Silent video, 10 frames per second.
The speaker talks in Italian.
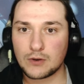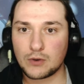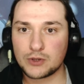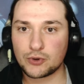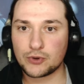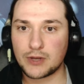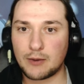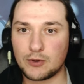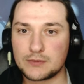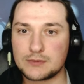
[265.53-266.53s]
Quanto guadagniamo?
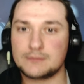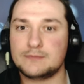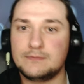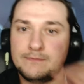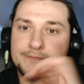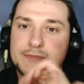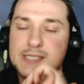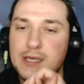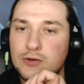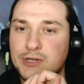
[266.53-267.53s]
Mm,
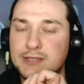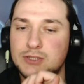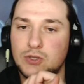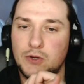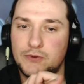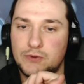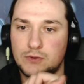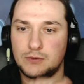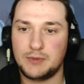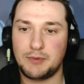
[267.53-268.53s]

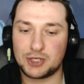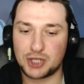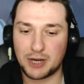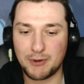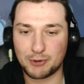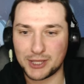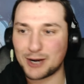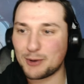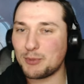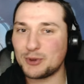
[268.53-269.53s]
0,38. Mi piacerebbe
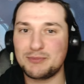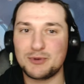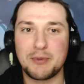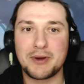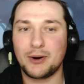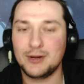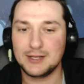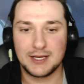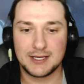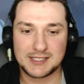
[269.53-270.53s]
guadagnarne un po' di più, però
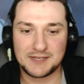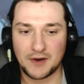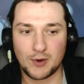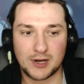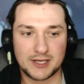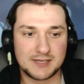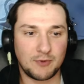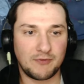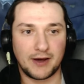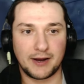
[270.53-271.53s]
si fa quel che si può
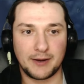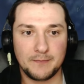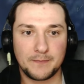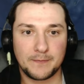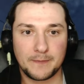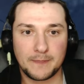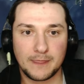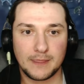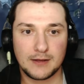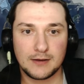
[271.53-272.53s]
fare.
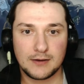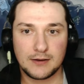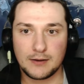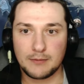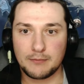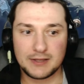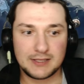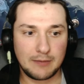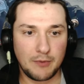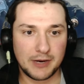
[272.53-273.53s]

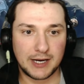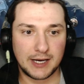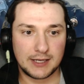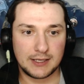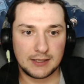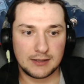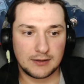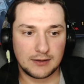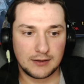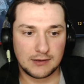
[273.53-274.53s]
Mandiamo magari...
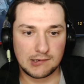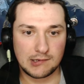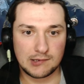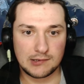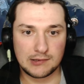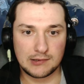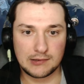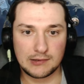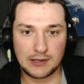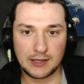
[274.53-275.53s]

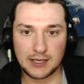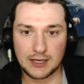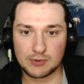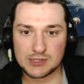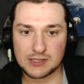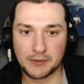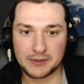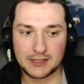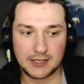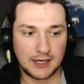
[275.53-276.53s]
Uh, a chi è che possiamo
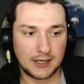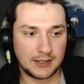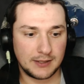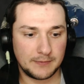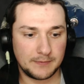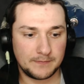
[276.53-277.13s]
mandare?